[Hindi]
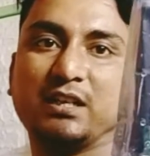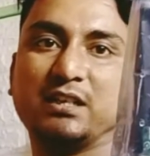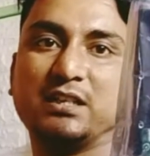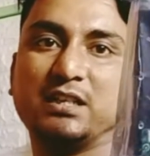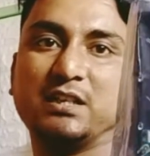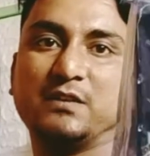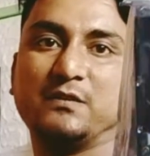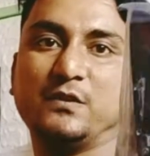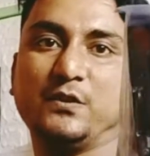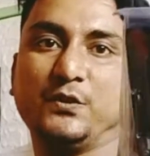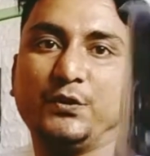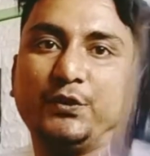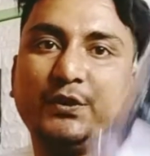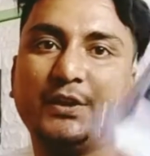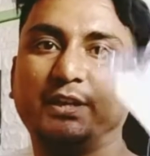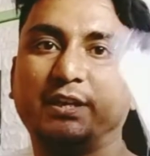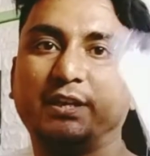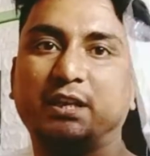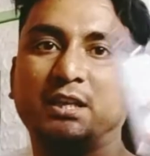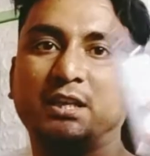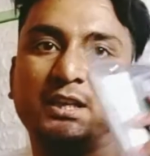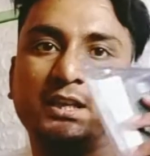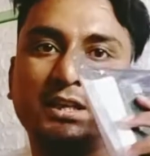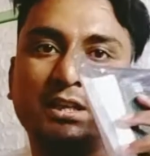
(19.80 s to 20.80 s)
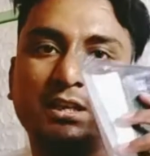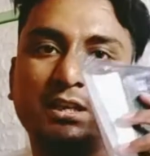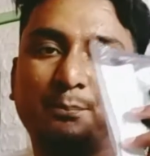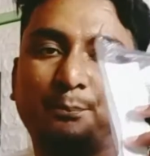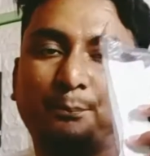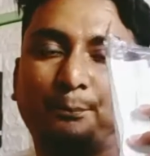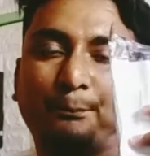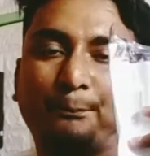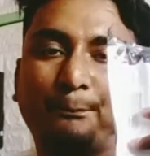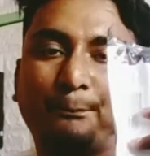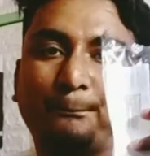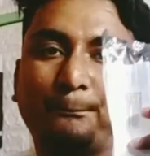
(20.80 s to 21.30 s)
डब्ल्यू डी की
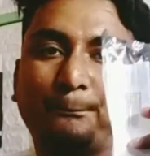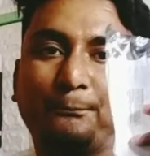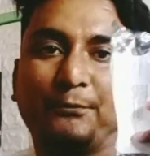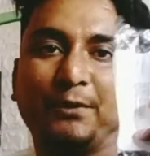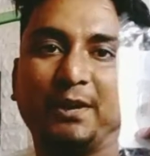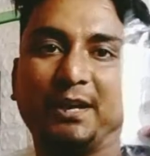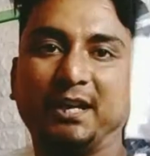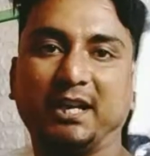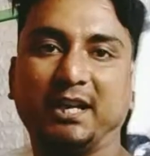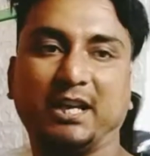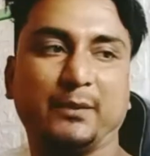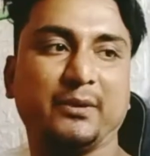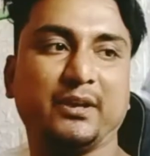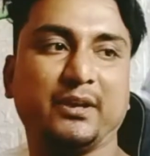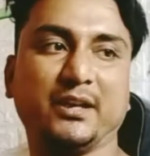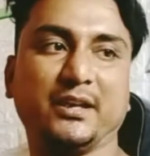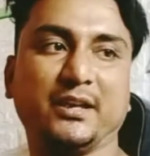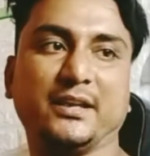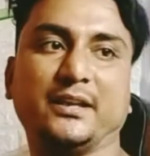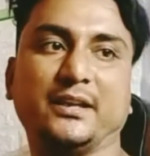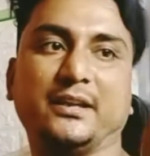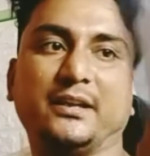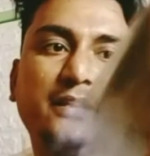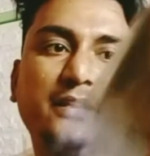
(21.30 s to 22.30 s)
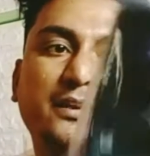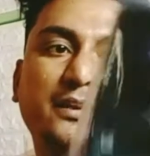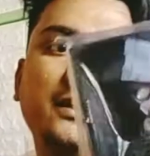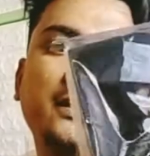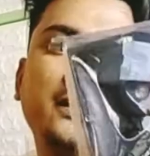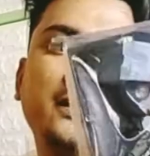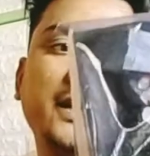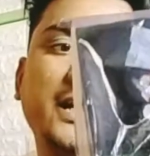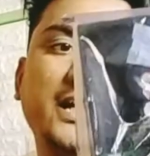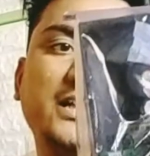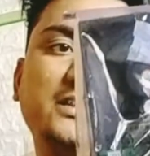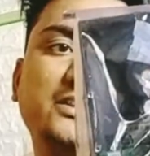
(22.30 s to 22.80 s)
वन टी वी
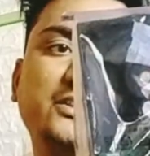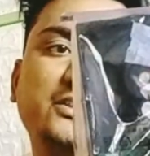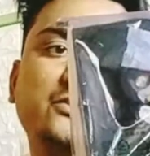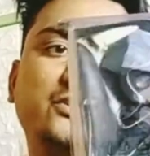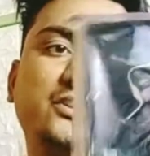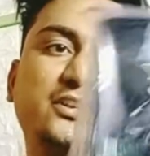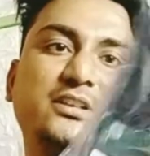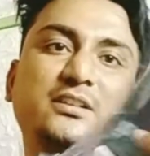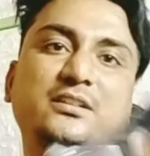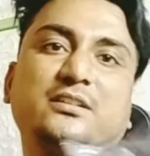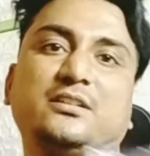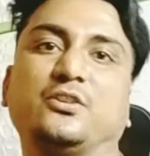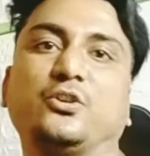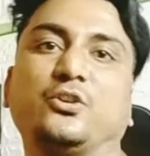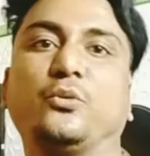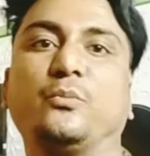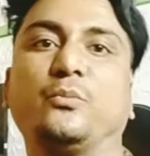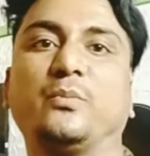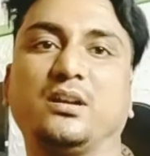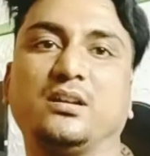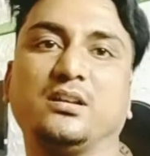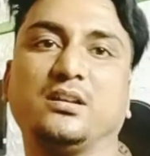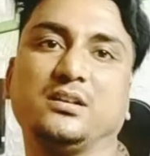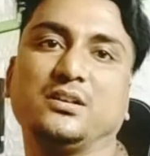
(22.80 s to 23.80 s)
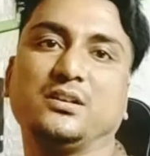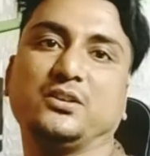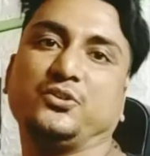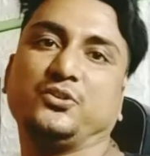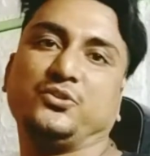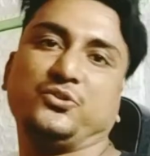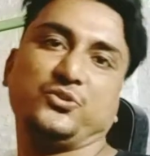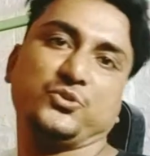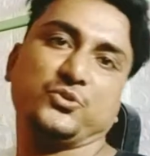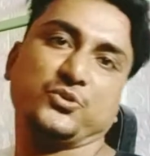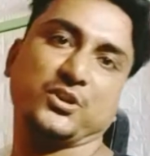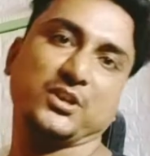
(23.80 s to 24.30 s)
एच एच डी नॉर्मल
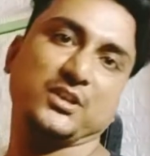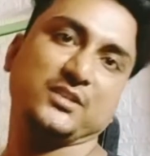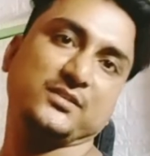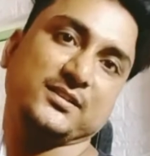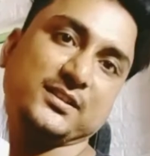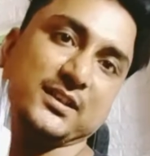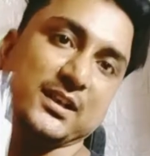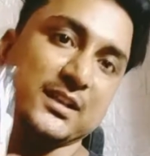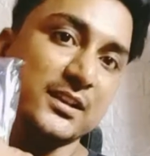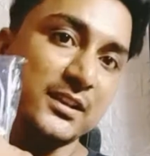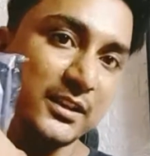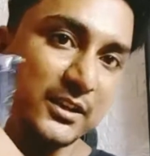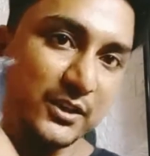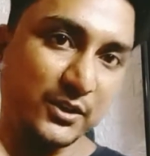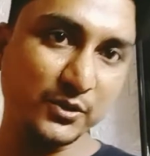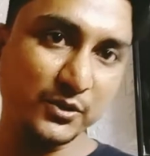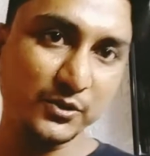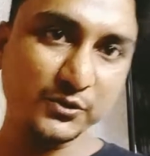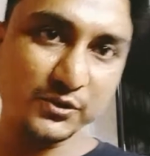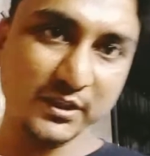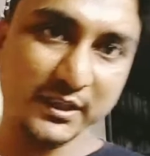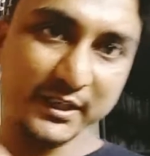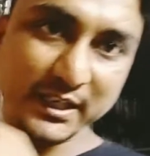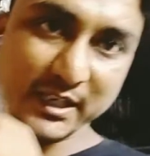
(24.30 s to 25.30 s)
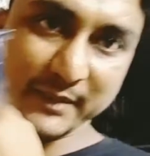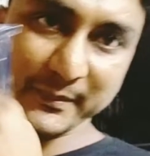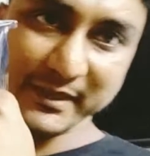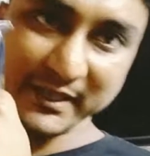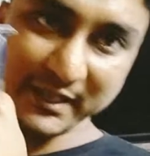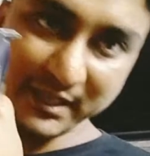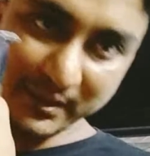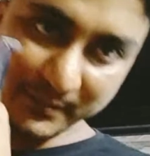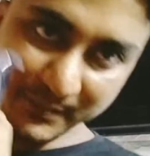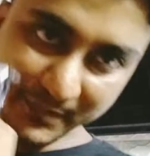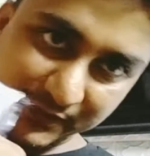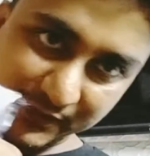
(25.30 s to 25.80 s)
जो कि सदियों से
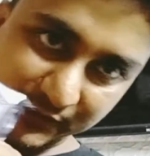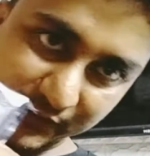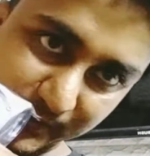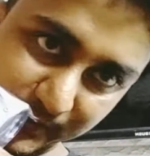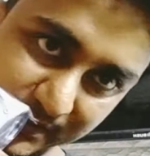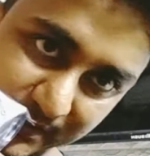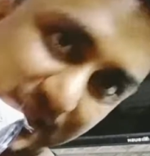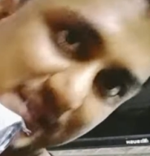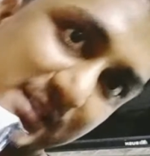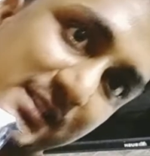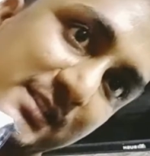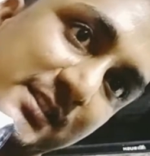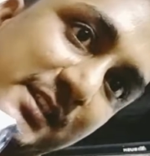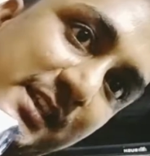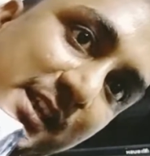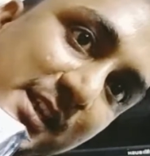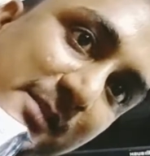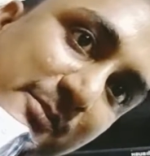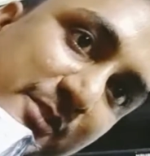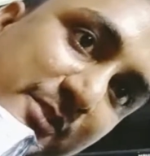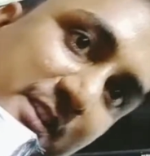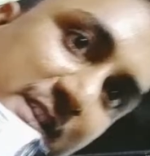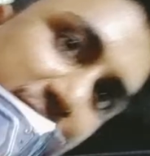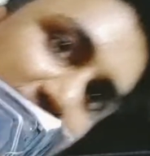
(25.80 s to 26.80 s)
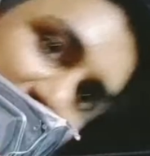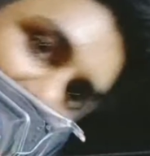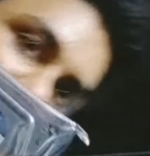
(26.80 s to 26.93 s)
हमारे पी सी में चलती है अपना रे